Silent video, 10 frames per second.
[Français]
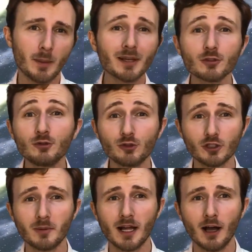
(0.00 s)
parce que nous sommes
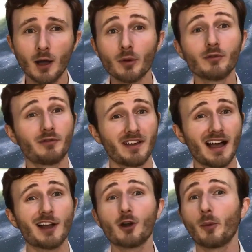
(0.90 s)
là pour vous faire
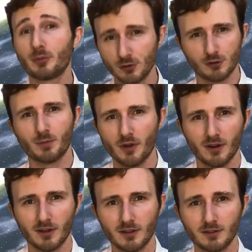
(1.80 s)
encore plus
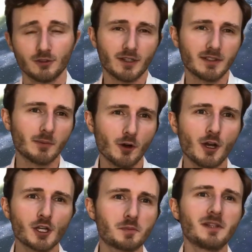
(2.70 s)
peur. Non, évidemment,
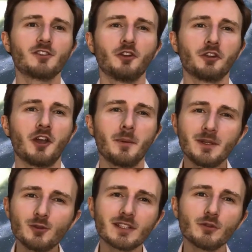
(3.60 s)
je plaisante, mais
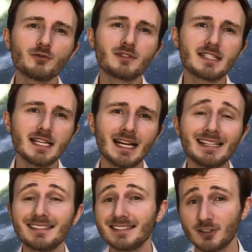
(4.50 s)
nous allons vous dire
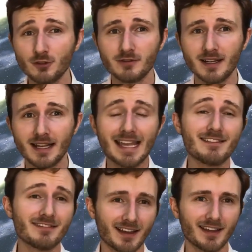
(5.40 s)
si cette nouvelle est
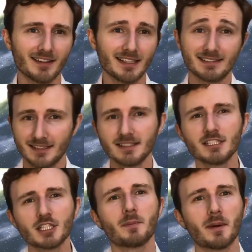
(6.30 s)
vraie, et ça c'est
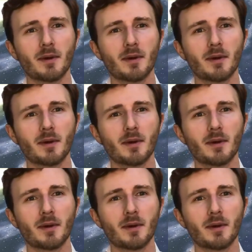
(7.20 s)
déjà pas